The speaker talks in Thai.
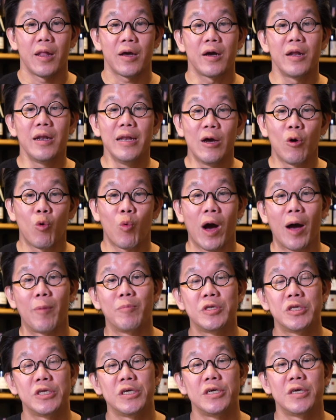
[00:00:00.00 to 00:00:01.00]
แล้วก็เรื่องความ
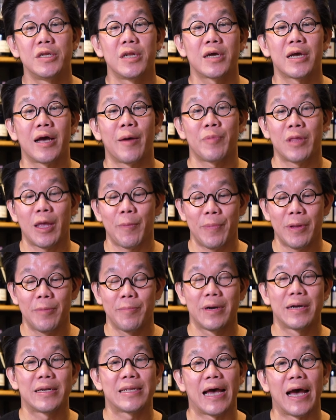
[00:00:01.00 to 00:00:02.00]
ชื้นนะครับ ถ้าเป็น
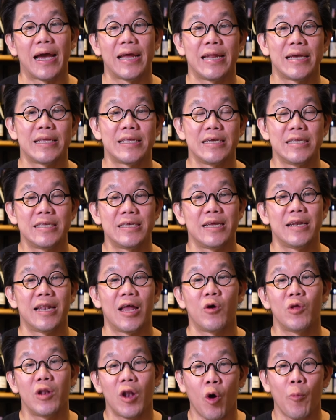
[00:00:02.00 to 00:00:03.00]
เมืองไทยเนี่ยจริงๆ
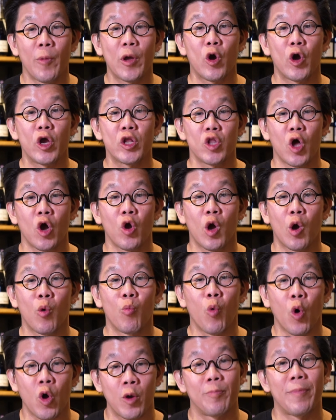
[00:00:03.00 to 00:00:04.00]
แล้วเราไม่ค่อยต้องกัง
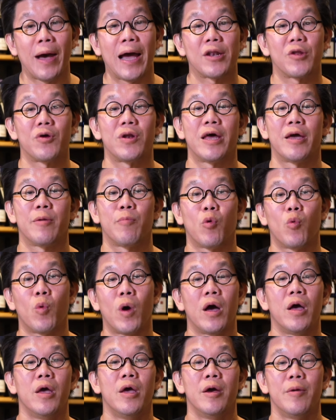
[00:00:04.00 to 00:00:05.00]
วลมากเท่าไหร่ เพราะ
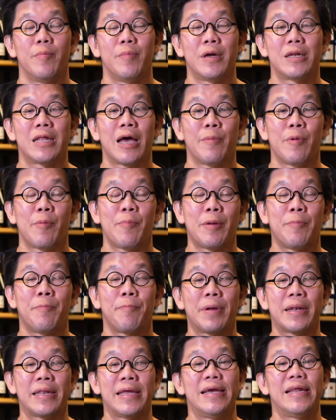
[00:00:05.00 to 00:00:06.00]
ว่าเมืองไทยมันเป็น
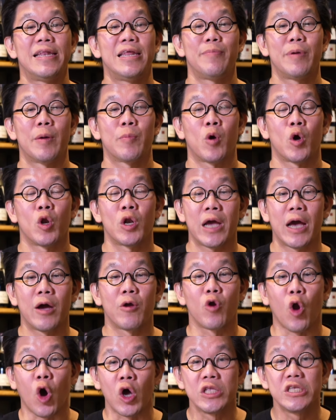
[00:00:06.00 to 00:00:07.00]
ประเทศที่แบบค่อนข้า
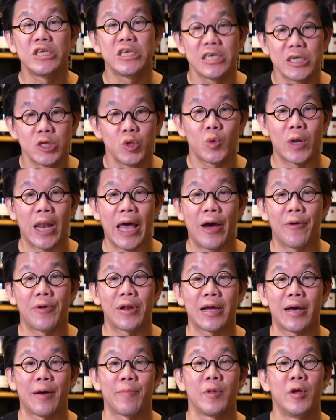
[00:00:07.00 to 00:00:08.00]
งร้อนชื้นอยู่แล้ว
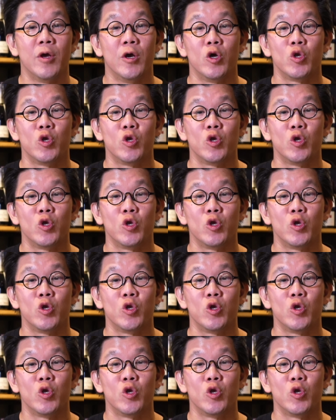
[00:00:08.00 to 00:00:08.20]
นะครับ